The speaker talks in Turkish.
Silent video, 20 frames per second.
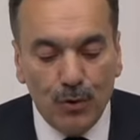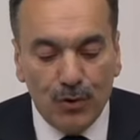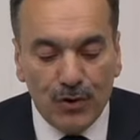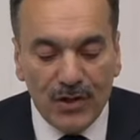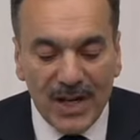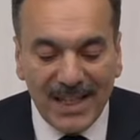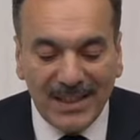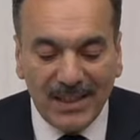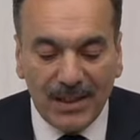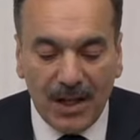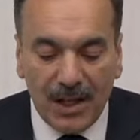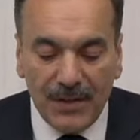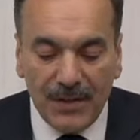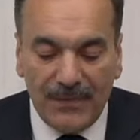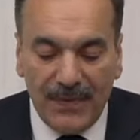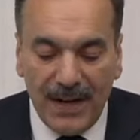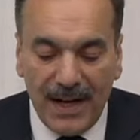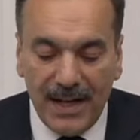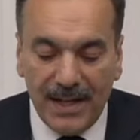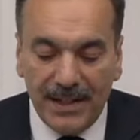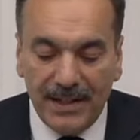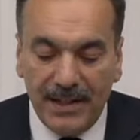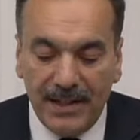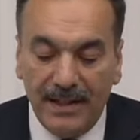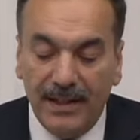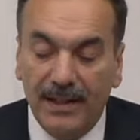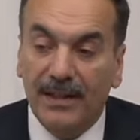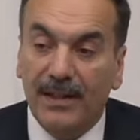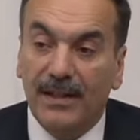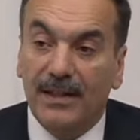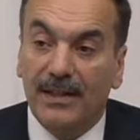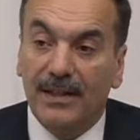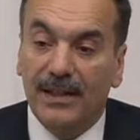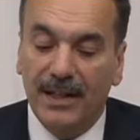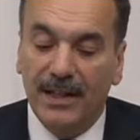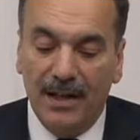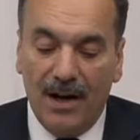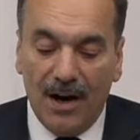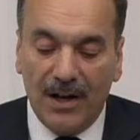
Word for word: ücret tarifelerini